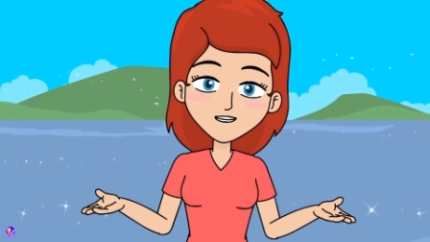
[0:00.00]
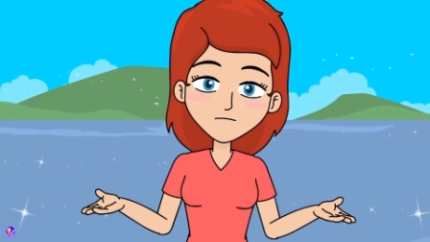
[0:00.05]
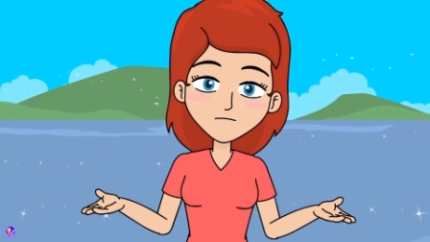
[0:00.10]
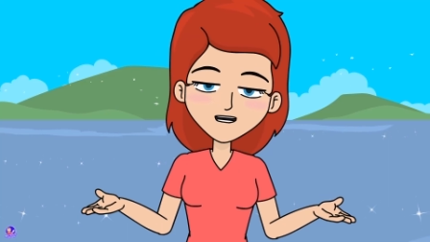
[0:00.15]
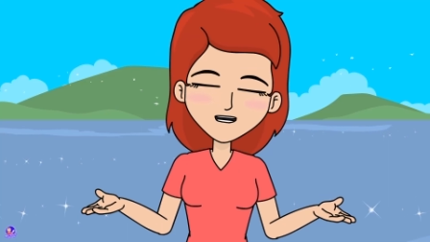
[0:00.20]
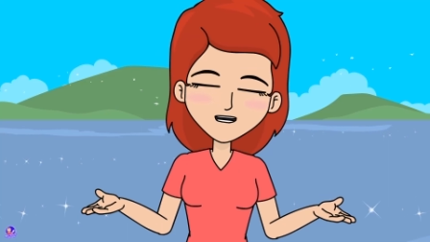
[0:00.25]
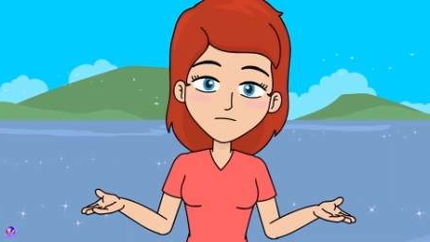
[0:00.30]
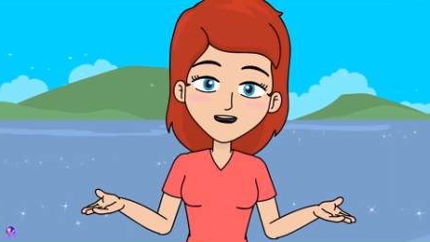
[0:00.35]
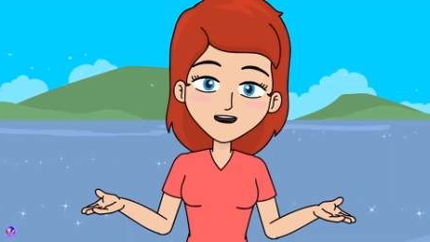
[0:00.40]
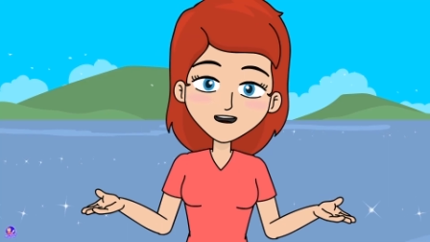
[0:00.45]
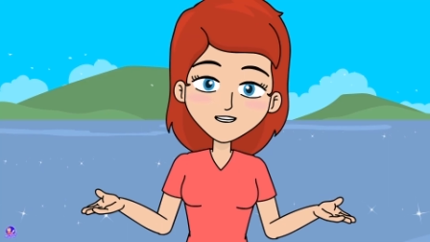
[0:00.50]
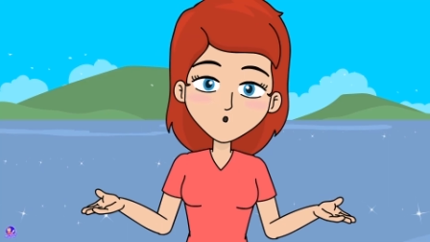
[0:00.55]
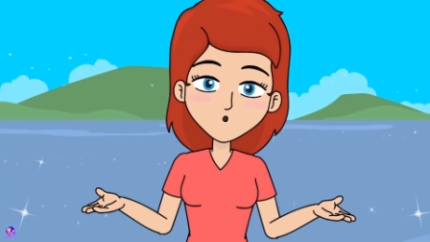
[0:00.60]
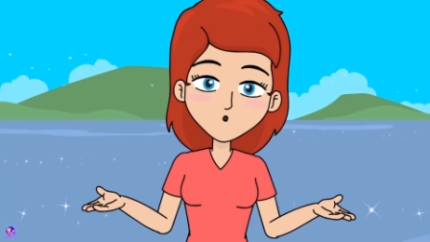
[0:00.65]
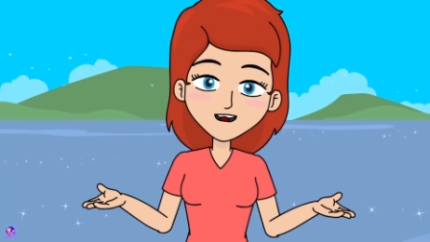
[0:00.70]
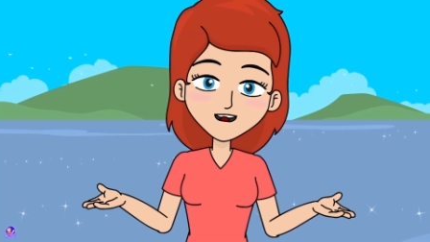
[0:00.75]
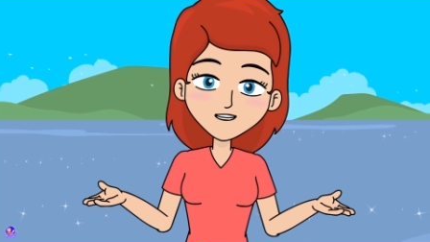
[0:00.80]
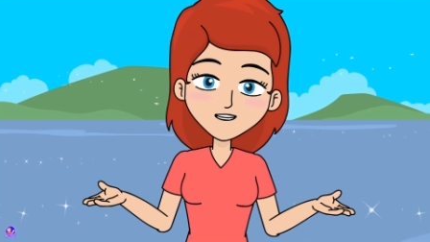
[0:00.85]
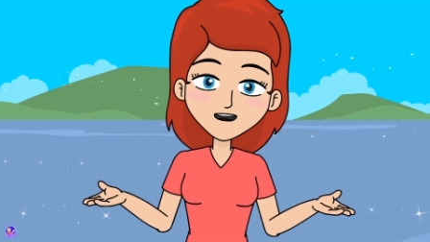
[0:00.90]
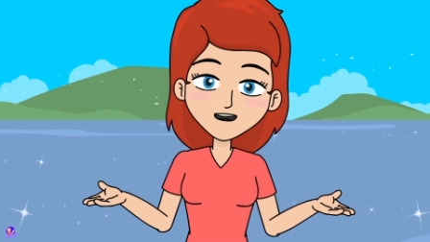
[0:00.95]
Nach ein paar
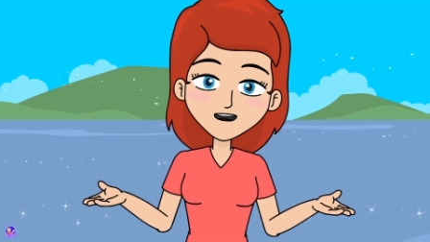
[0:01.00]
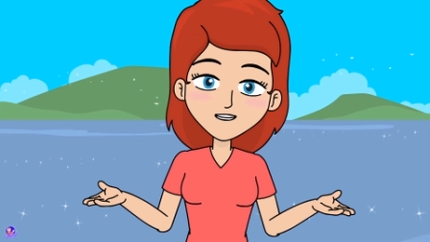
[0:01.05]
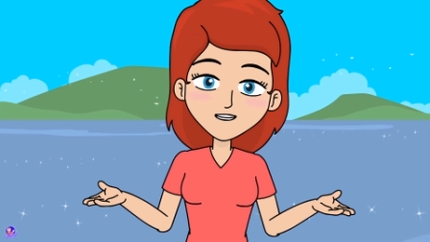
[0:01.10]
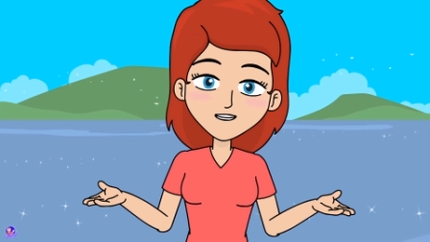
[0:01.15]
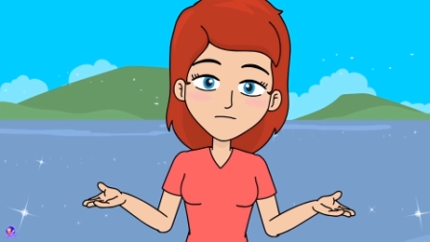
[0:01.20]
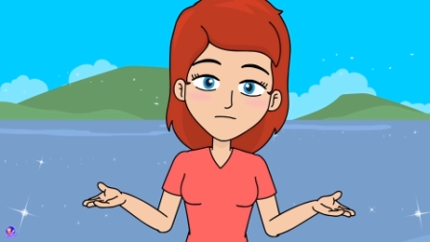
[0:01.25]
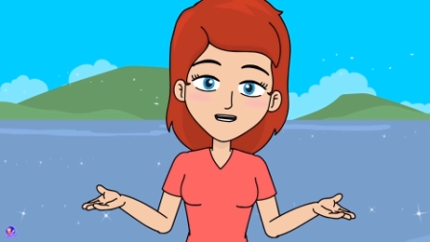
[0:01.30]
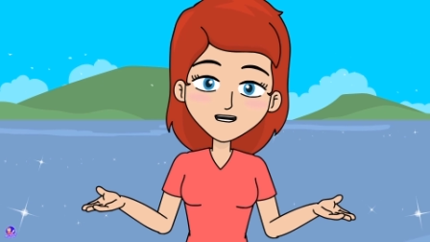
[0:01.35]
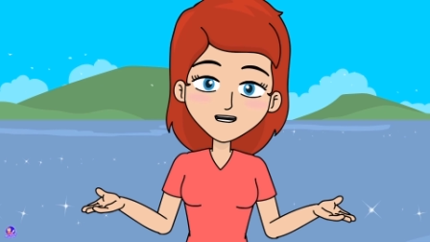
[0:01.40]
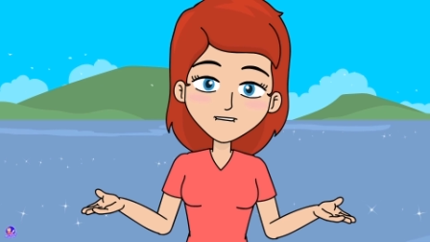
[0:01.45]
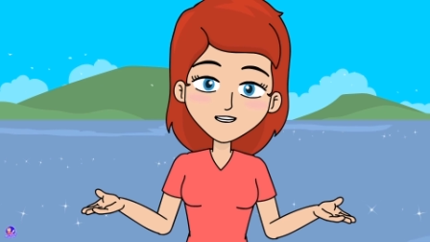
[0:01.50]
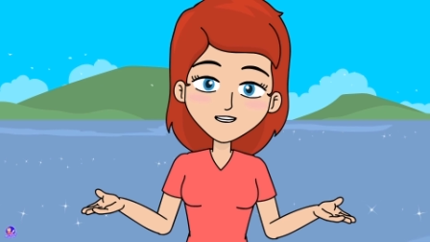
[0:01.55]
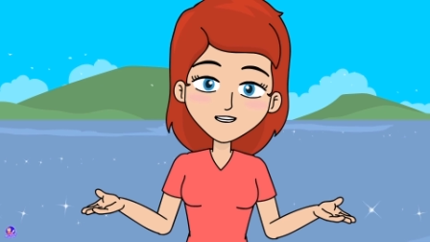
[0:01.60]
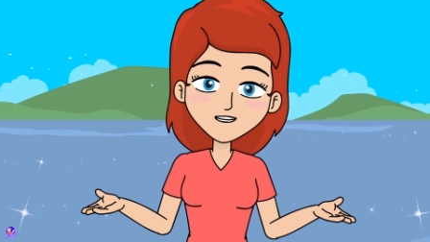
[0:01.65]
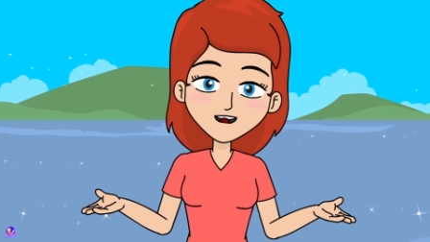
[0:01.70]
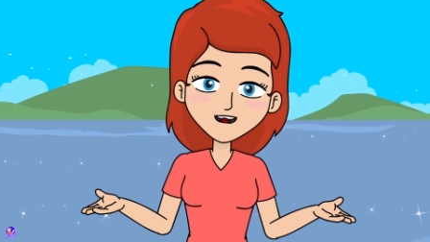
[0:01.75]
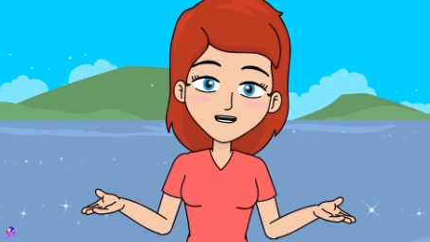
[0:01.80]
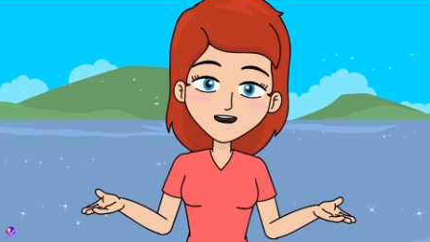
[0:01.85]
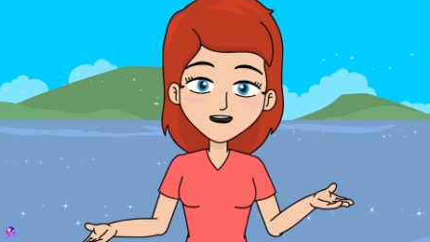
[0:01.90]
Minuten waren wir angekommen.